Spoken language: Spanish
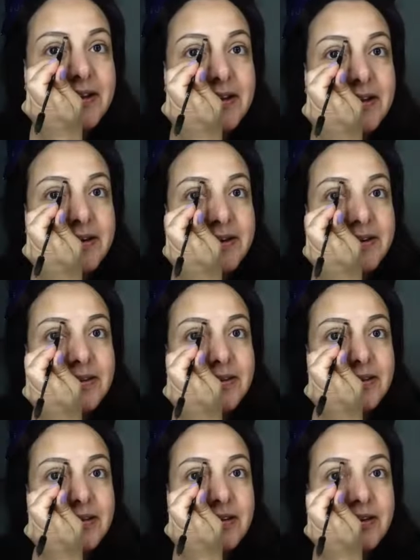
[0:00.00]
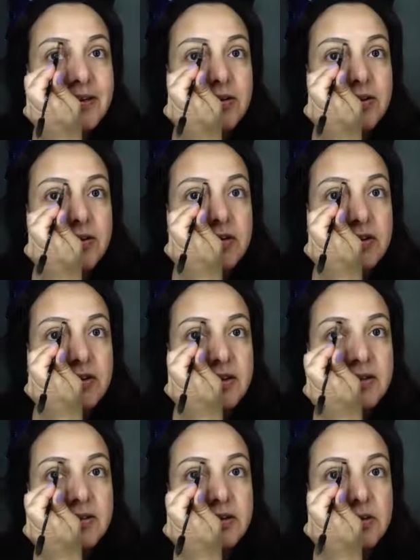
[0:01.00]
Con lo de Unique, no. que
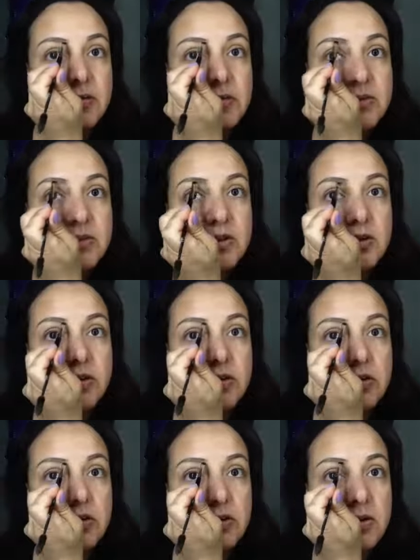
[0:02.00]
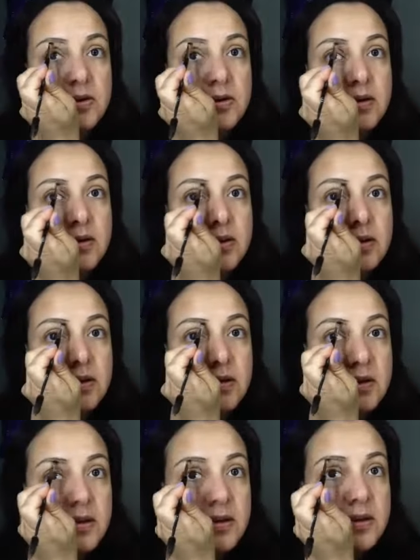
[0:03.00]
tengo yo ocupándolo yo
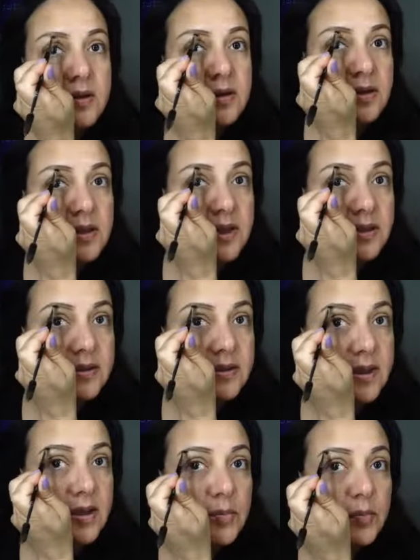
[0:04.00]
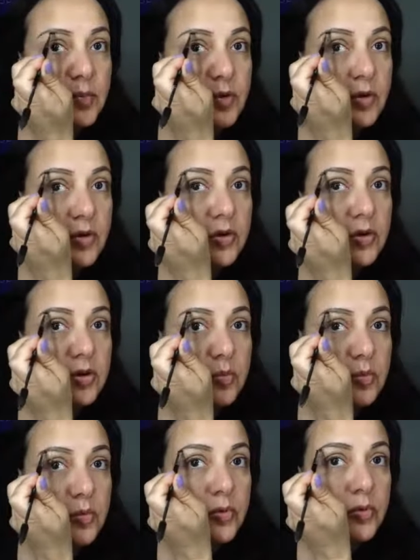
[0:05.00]
ya tiempo,
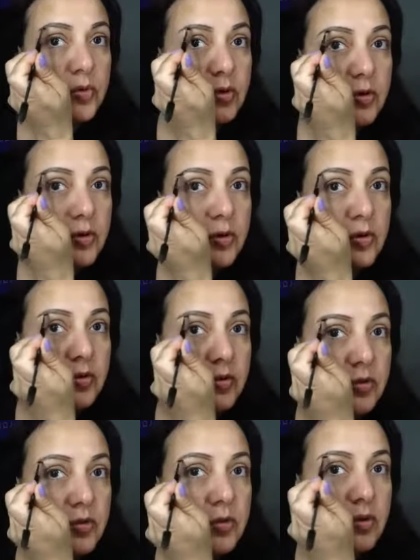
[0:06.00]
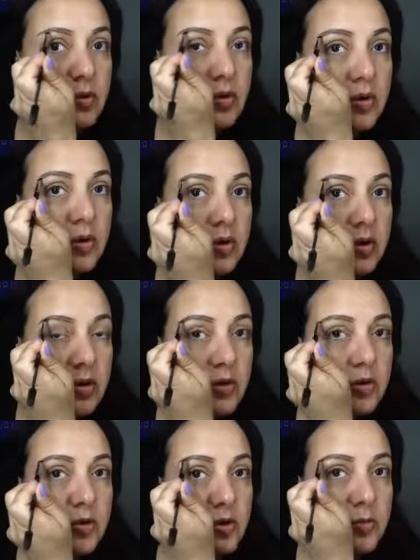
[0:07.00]
como unos,
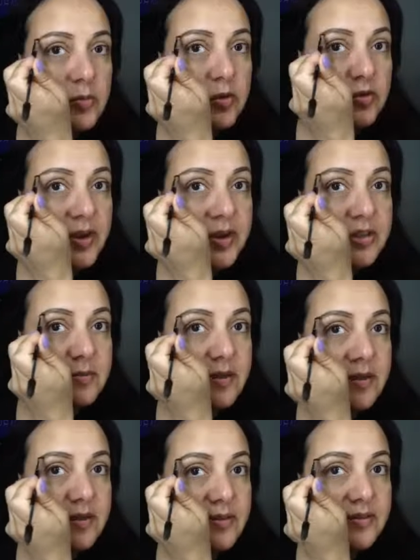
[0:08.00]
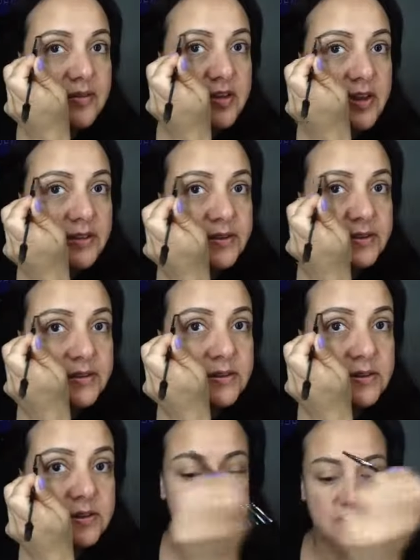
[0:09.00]
yo creo como unos seis meses, chicas.
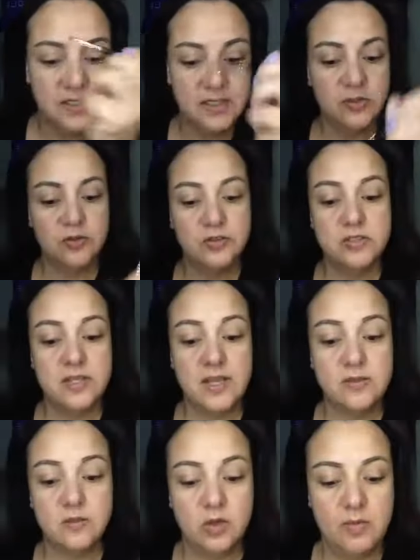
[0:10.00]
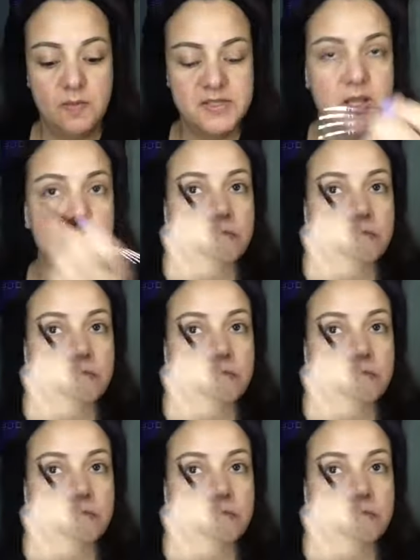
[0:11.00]
Entonces, eso no me ha pasado.